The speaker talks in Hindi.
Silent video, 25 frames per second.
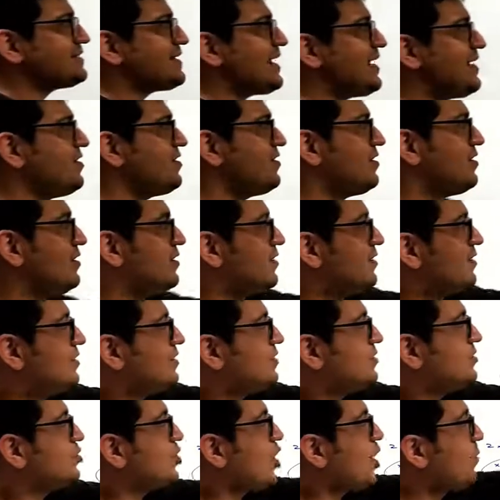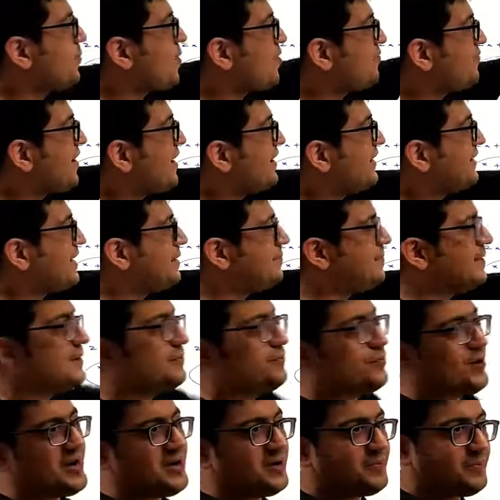एंड टॉप ऑफ हेड के मिड
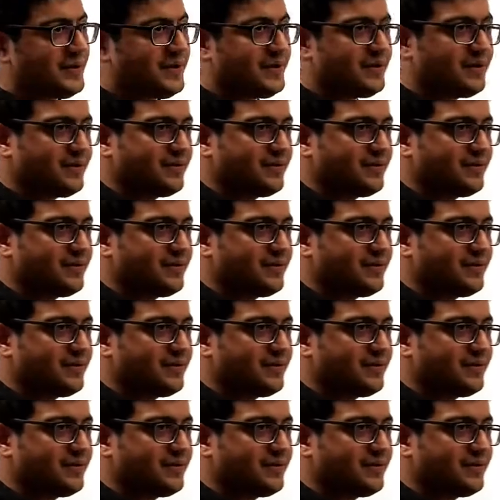पॉइंट पे